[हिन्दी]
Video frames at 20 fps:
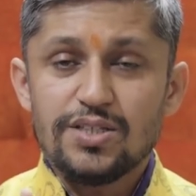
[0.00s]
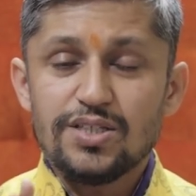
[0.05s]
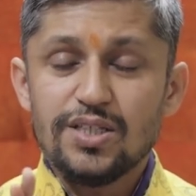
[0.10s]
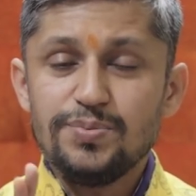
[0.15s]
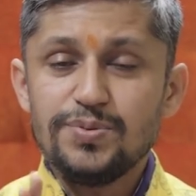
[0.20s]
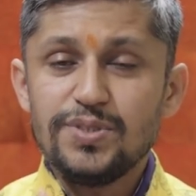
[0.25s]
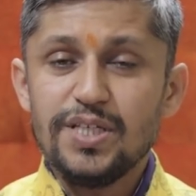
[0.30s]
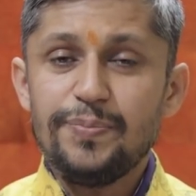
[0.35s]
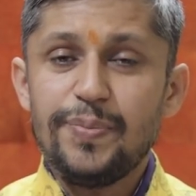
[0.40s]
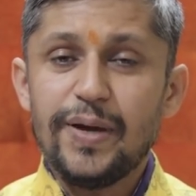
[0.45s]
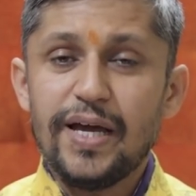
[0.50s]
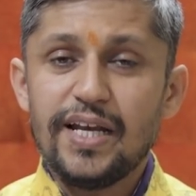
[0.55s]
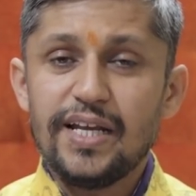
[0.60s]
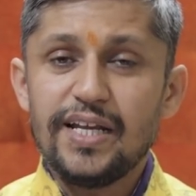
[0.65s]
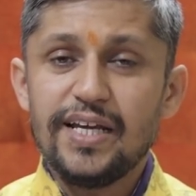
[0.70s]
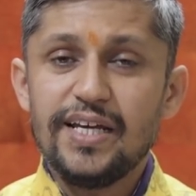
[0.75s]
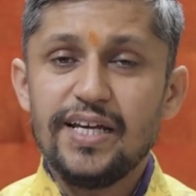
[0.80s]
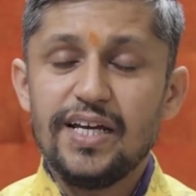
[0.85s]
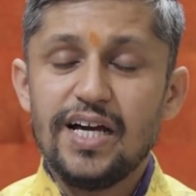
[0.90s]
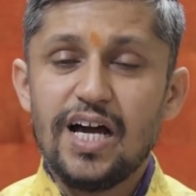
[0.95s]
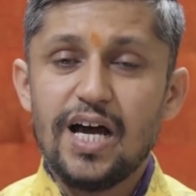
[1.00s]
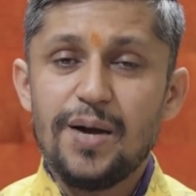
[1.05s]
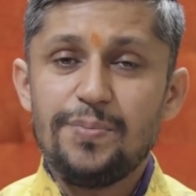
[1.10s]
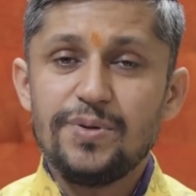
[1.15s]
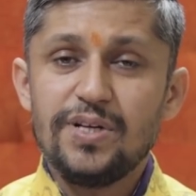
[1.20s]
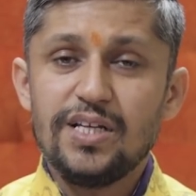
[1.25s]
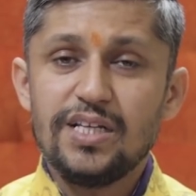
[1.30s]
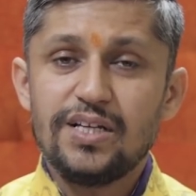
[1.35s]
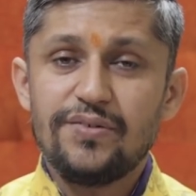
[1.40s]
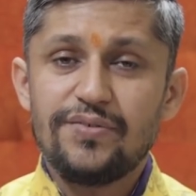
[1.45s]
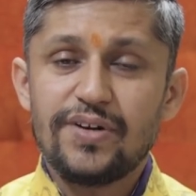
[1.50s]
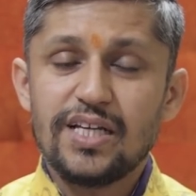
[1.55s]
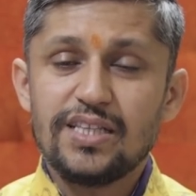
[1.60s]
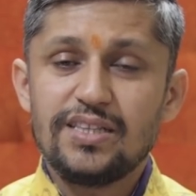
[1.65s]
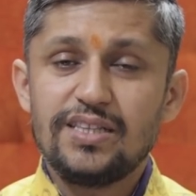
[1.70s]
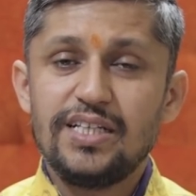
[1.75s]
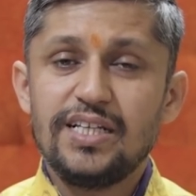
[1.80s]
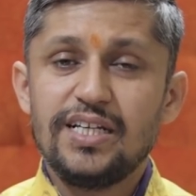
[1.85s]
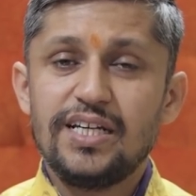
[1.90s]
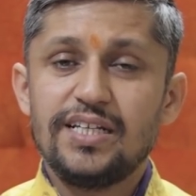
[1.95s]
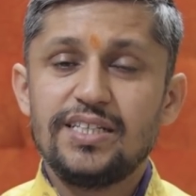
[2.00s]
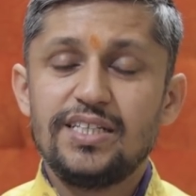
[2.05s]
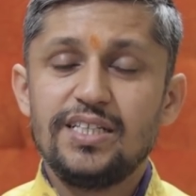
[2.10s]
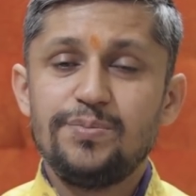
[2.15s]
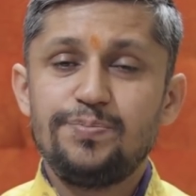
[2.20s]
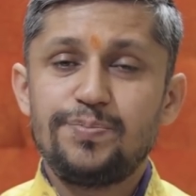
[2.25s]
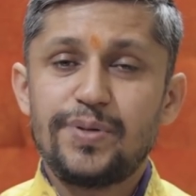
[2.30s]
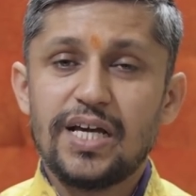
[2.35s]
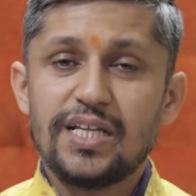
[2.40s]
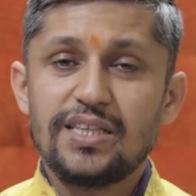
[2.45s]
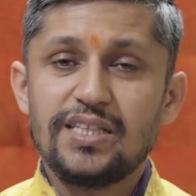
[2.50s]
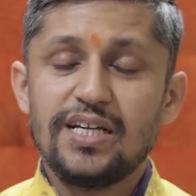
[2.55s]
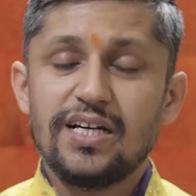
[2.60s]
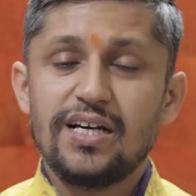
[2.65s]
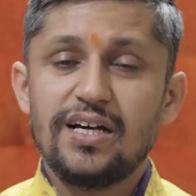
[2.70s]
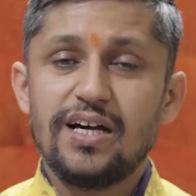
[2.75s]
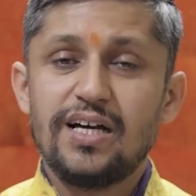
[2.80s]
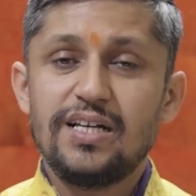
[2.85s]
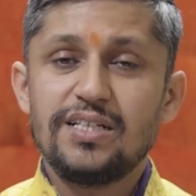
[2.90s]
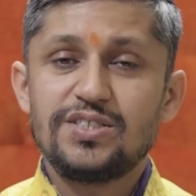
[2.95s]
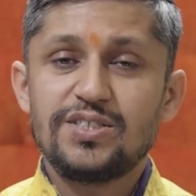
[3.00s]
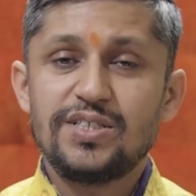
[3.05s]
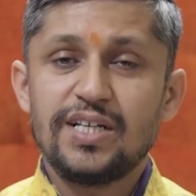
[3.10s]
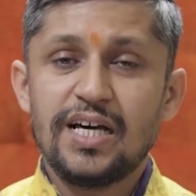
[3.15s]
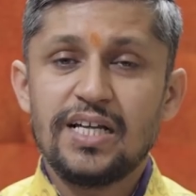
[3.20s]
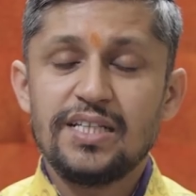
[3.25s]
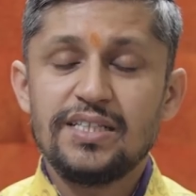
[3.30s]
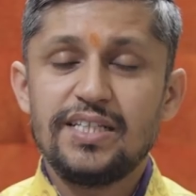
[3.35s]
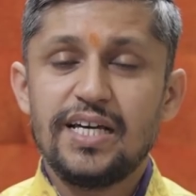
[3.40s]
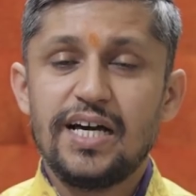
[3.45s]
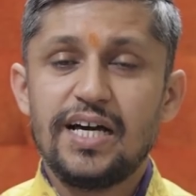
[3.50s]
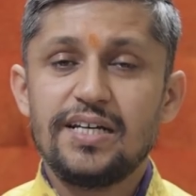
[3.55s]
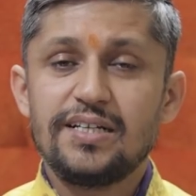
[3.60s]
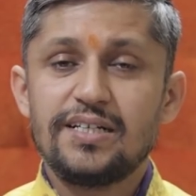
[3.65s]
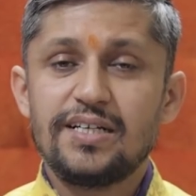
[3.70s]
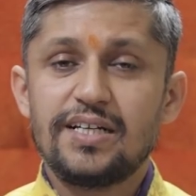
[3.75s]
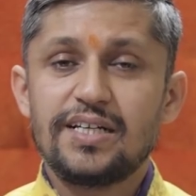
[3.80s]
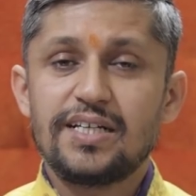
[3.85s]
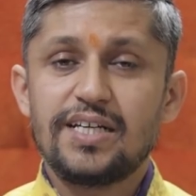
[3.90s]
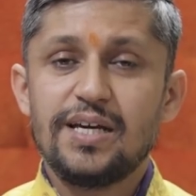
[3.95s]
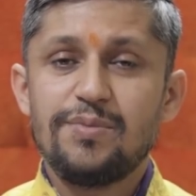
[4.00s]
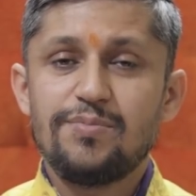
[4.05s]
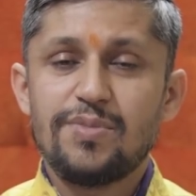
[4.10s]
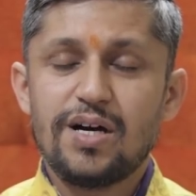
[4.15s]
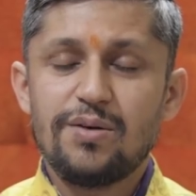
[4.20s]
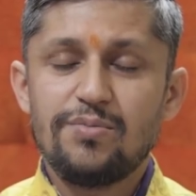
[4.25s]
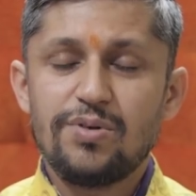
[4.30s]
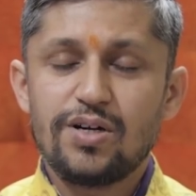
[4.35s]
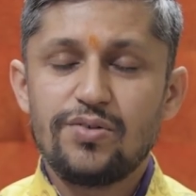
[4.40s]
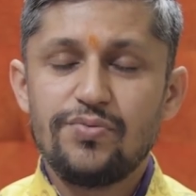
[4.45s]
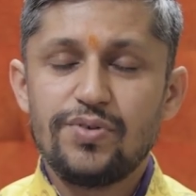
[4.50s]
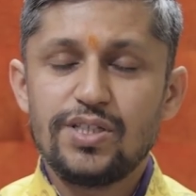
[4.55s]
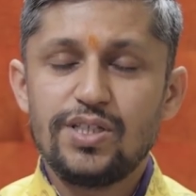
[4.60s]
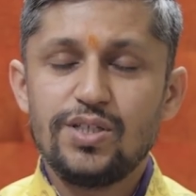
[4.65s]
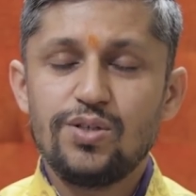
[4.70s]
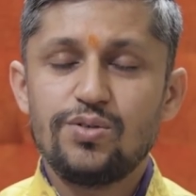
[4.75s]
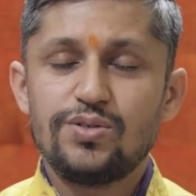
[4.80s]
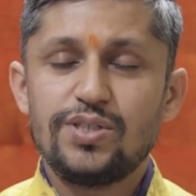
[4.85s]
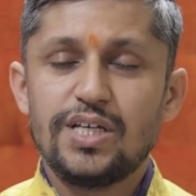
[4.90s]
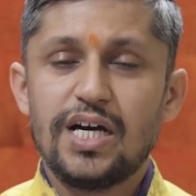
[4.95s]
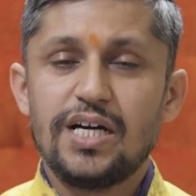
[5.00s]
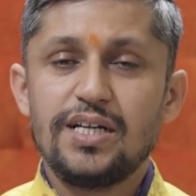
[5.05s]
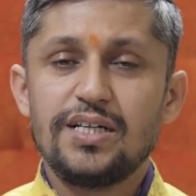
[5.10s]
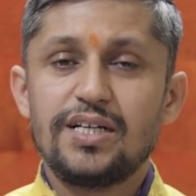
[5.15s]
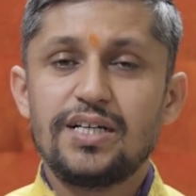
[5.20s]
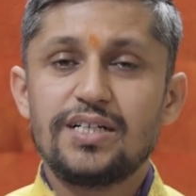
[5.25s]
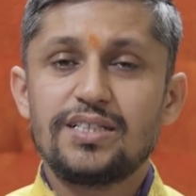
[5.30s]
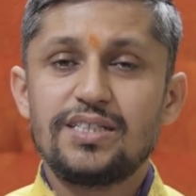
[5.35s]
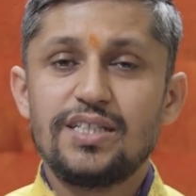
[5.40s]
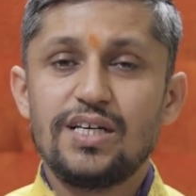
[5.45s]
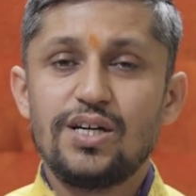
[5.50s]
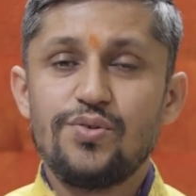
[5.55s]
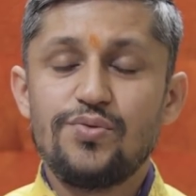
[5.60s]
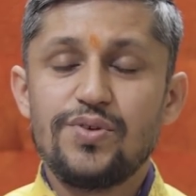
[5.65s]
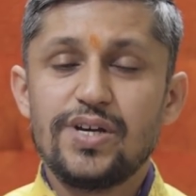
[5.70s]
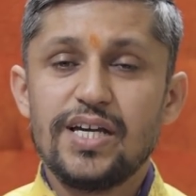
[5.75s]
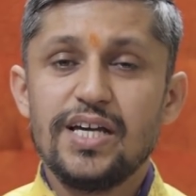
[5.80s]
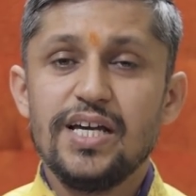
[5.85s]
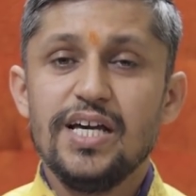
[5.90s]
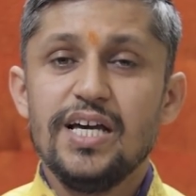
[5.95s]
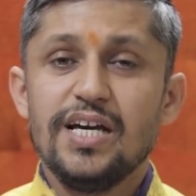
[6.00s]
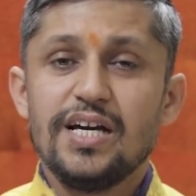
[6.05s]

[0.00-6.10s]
सबसे पहले आपने नवरात्रि के दिन प्रातःकाल स्नान ध्यान करके माँ भगवती को ध्यान करते हुए